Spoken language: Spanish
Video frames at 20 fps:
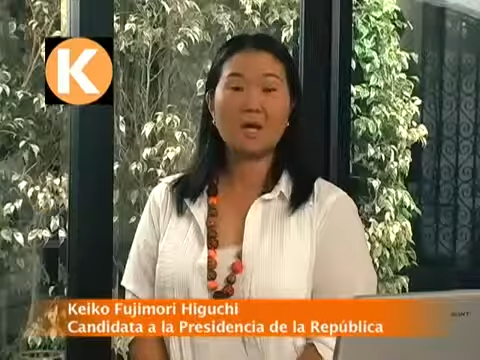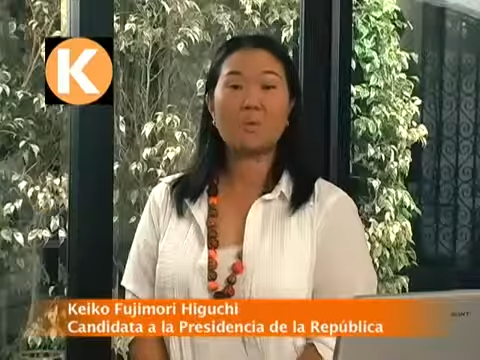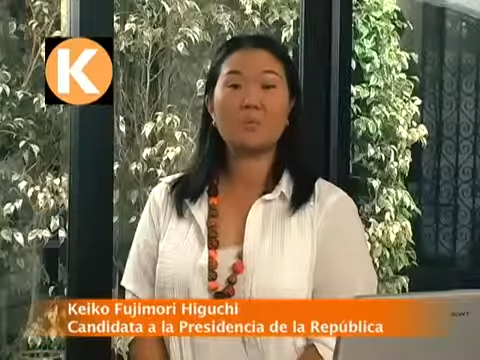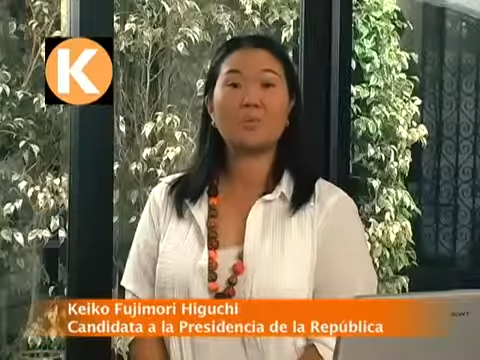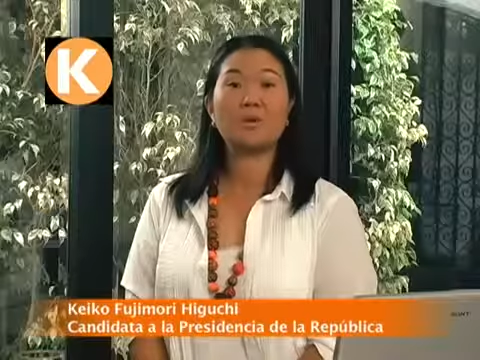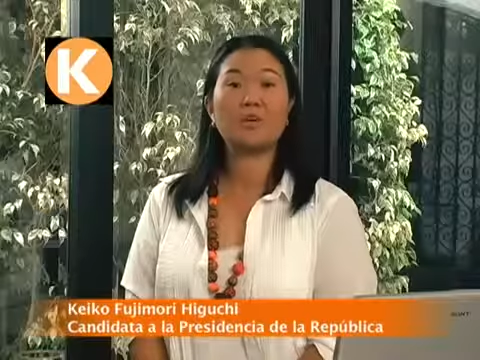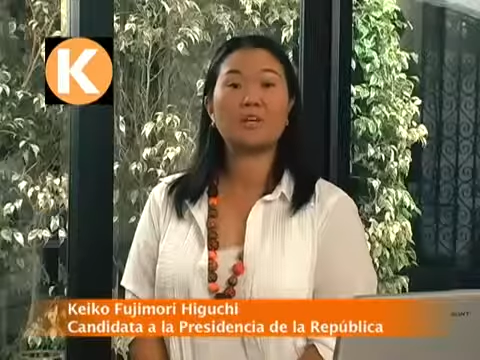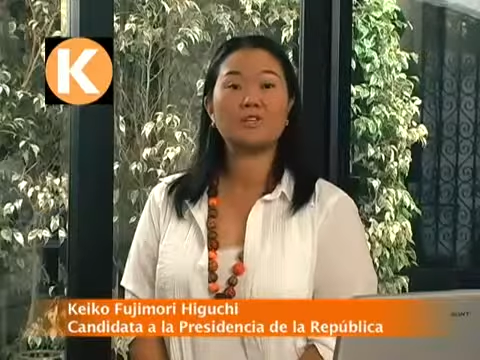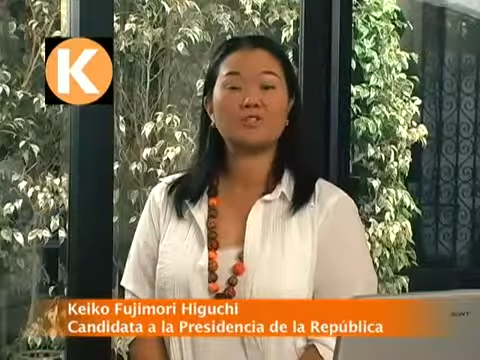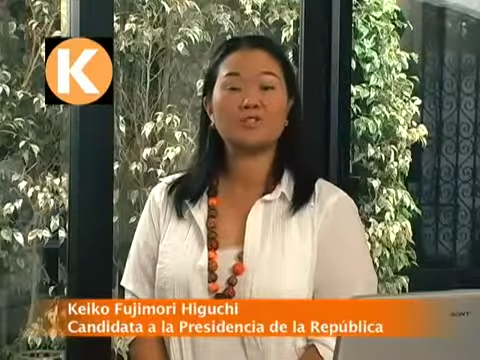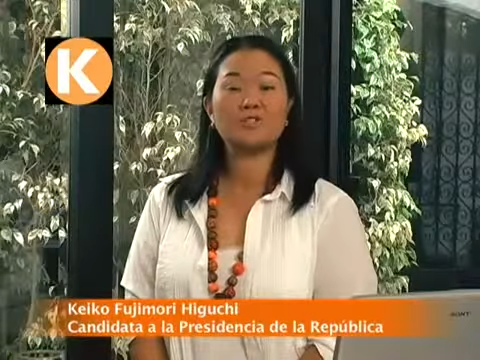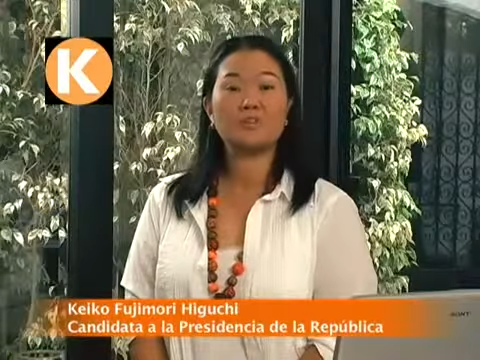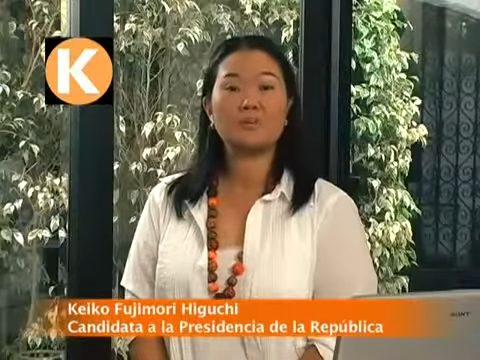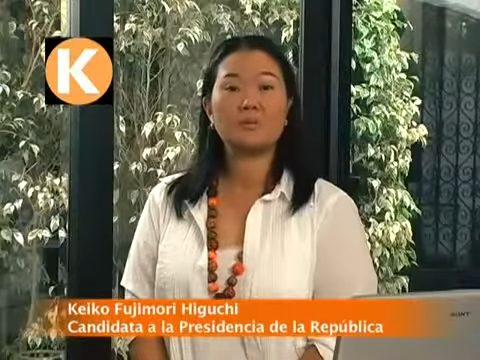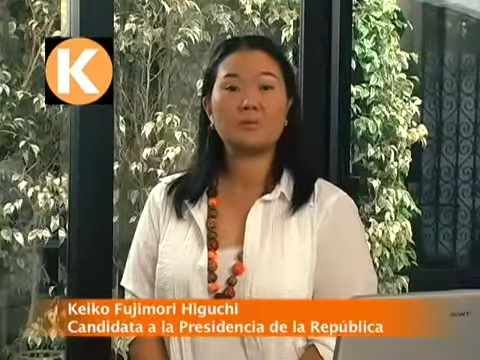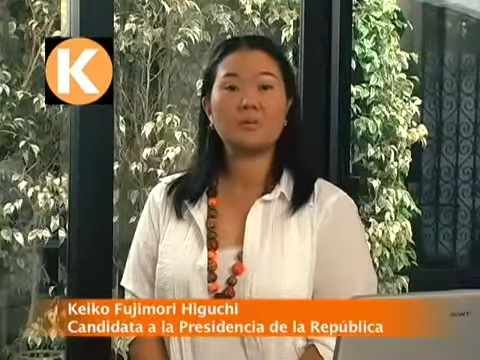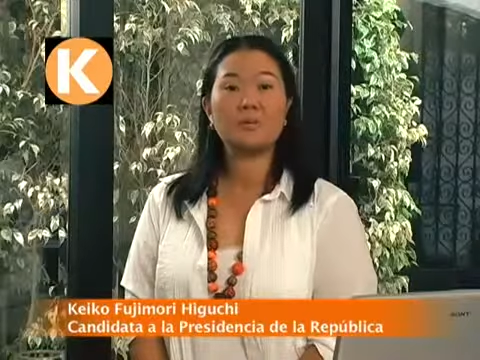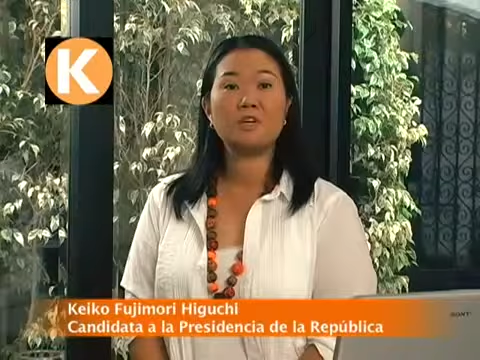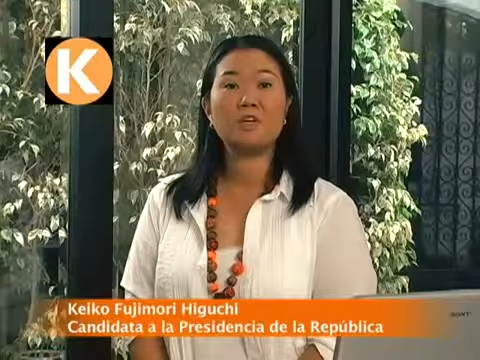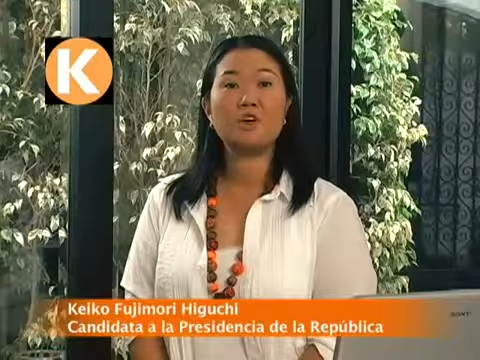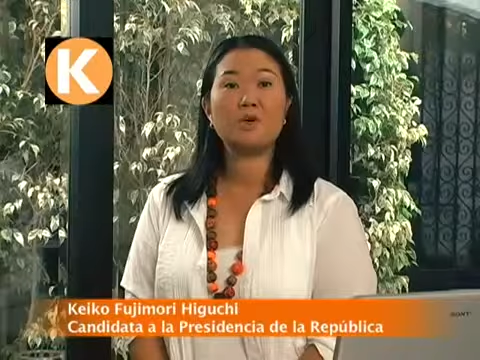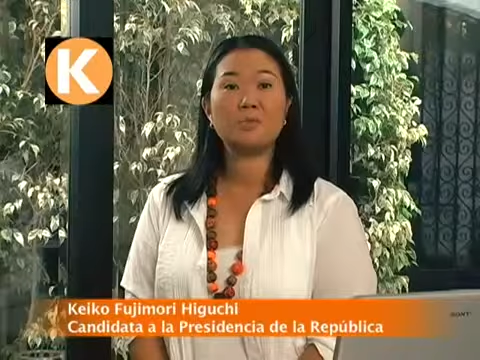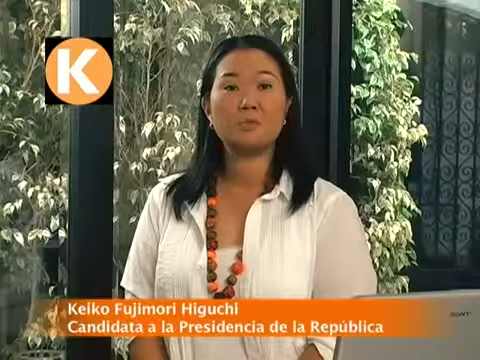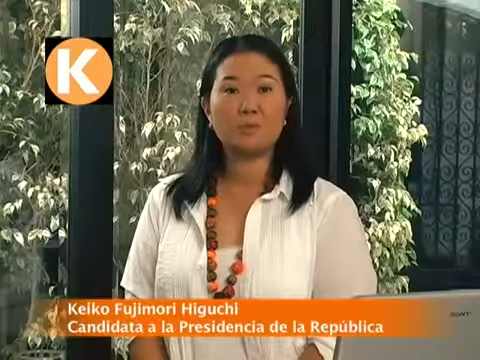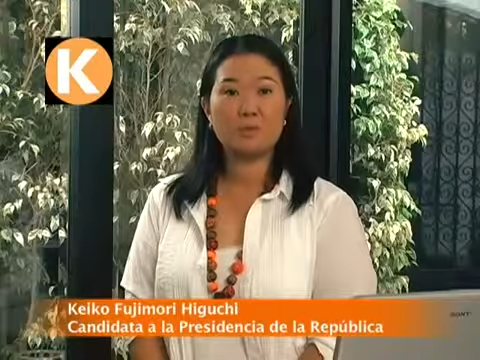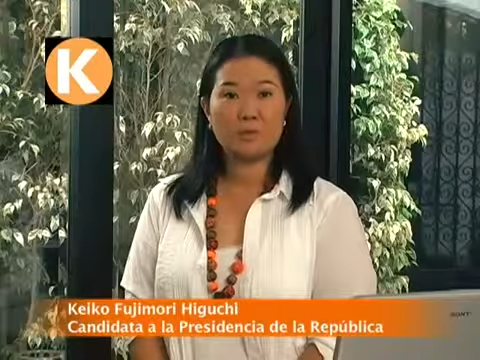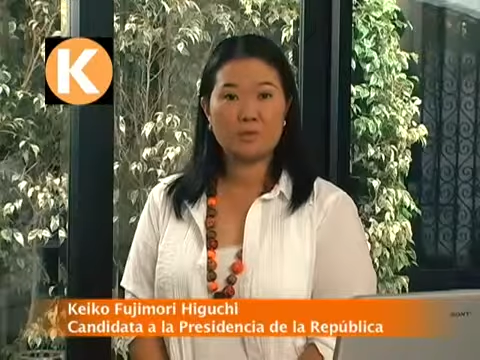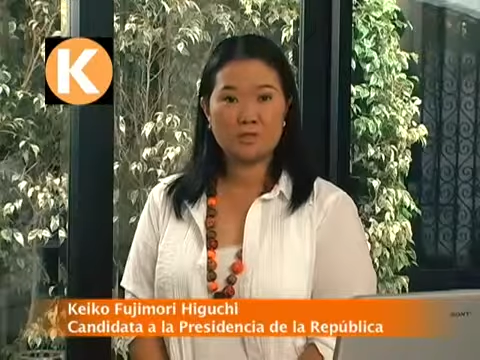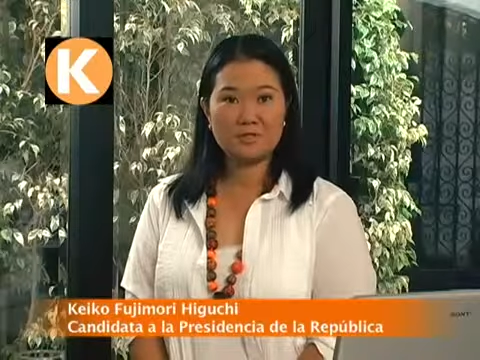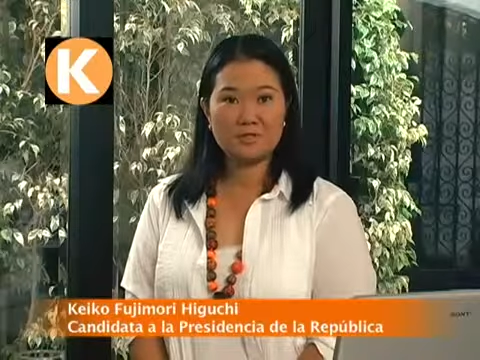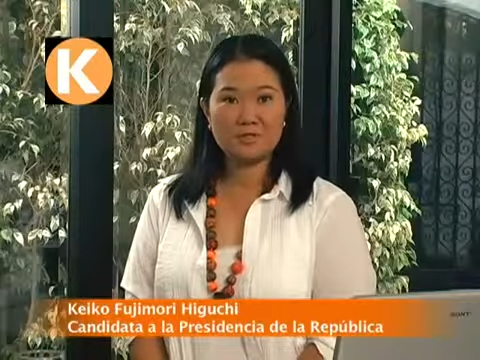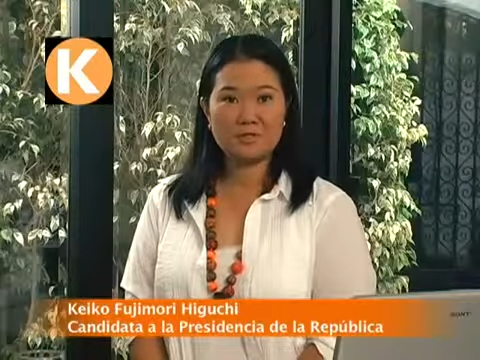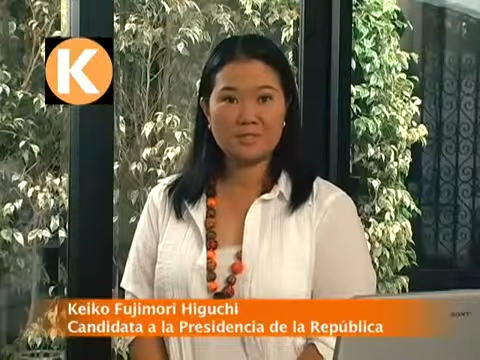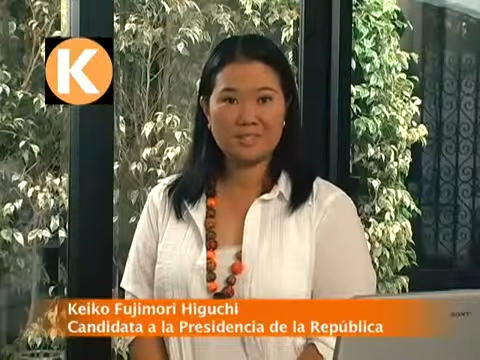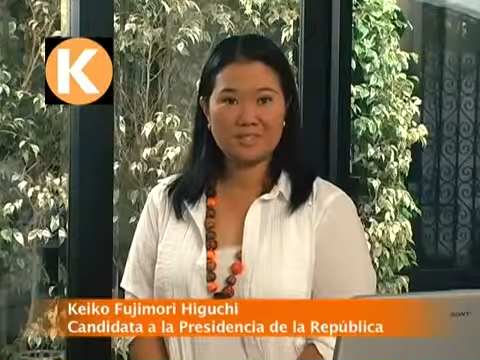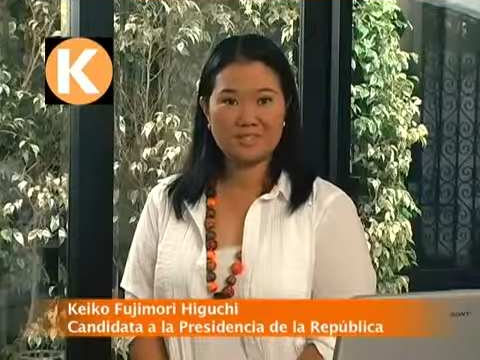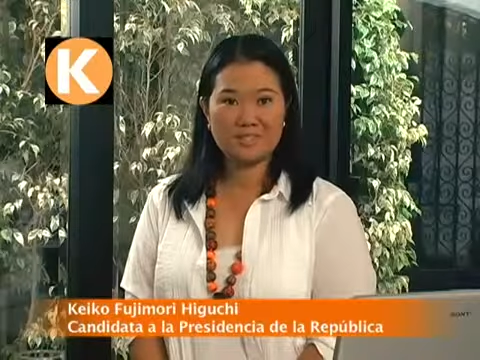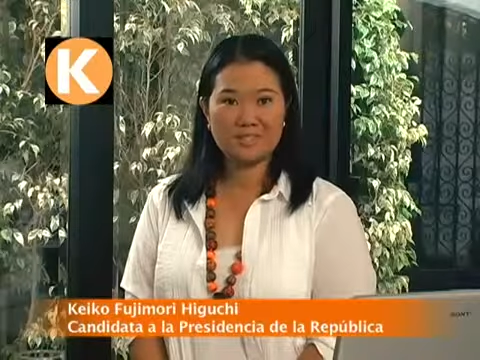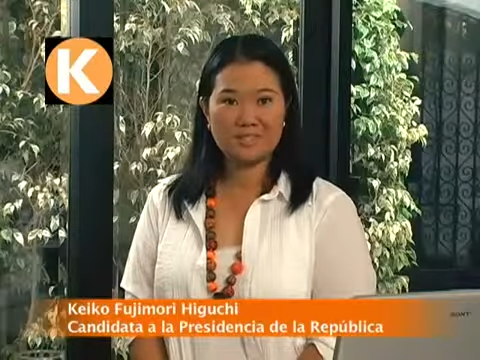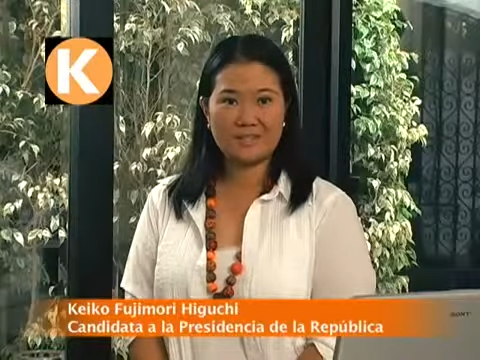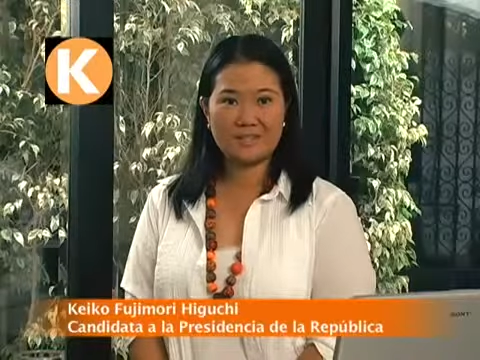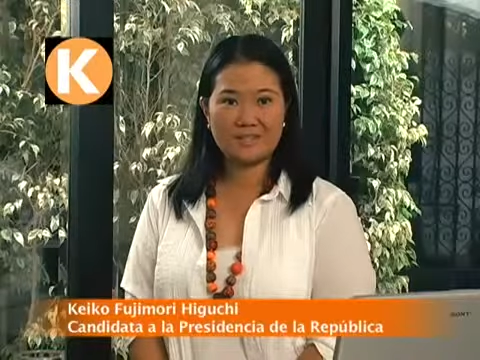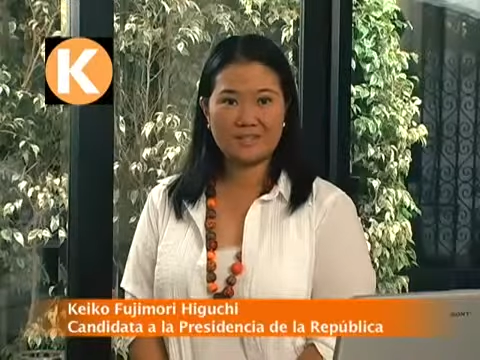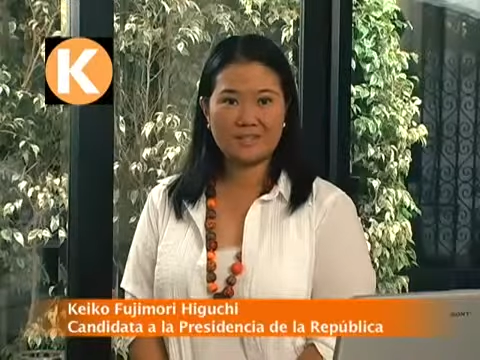Por eso, mi compromiso nace